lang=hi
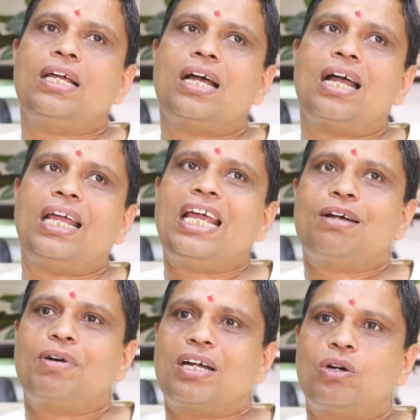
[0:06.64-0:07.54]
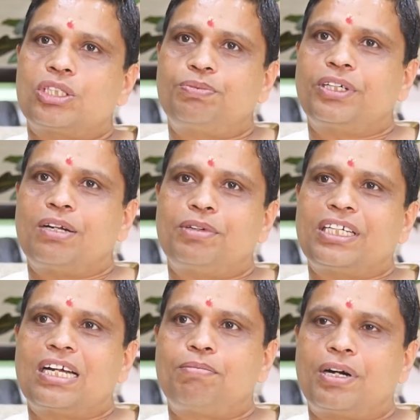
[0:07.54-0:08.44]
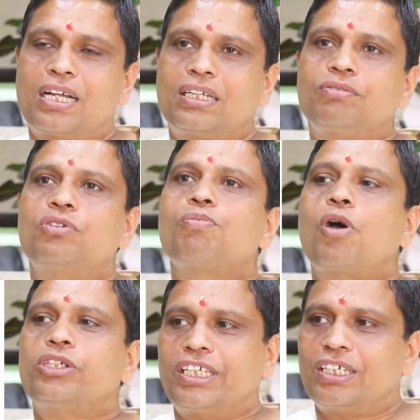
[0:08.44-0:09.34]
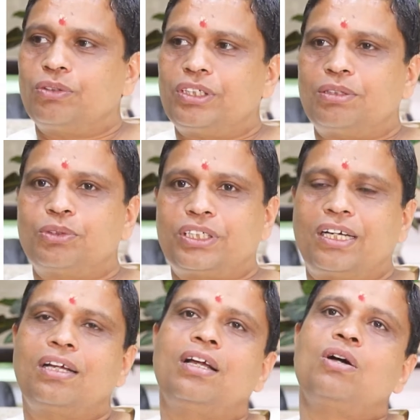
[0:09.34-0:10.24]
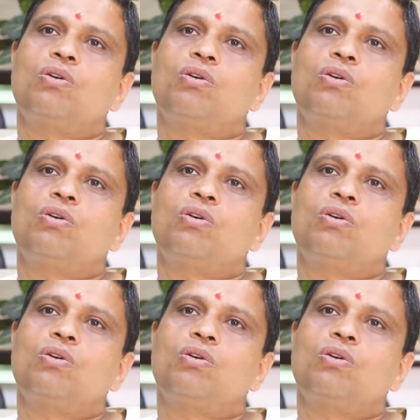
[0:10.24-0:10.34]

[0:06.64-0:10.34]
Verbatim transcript: देखिए एक बार हॉस्पिटल में जाना पड़ा था फूड पॉइजनिंग हुई थी मुझे